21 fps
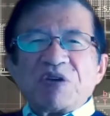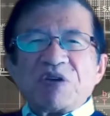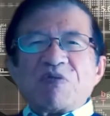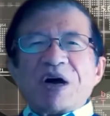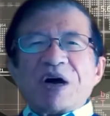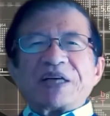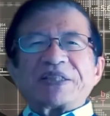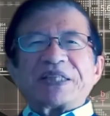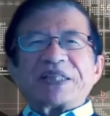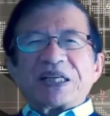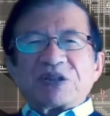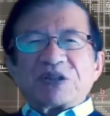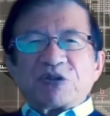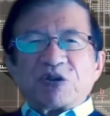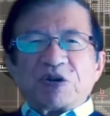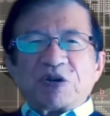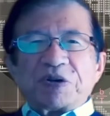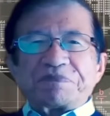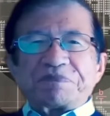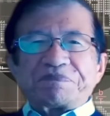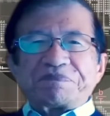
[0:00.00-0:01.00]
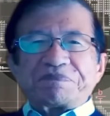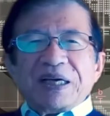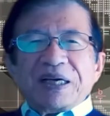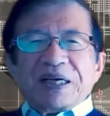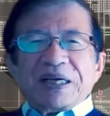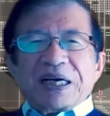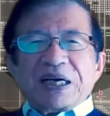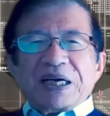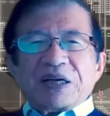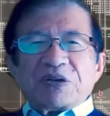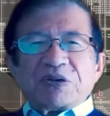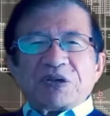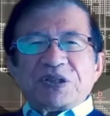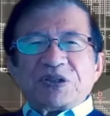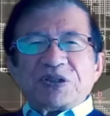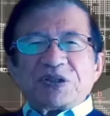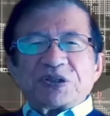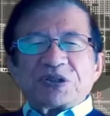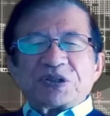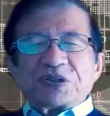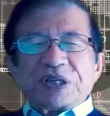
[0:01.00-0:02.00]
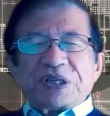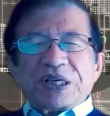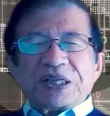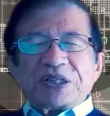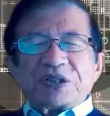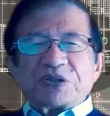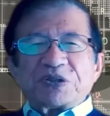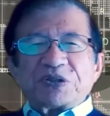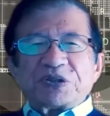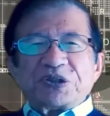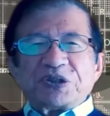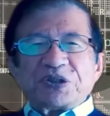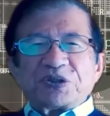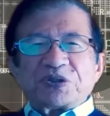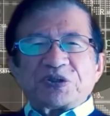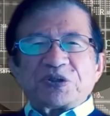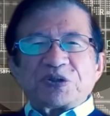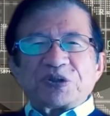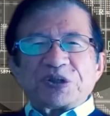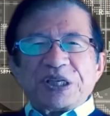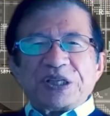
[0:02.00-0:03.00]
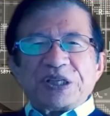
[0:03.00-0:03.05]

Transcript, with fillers: わざとカロリーの少ない食事をとって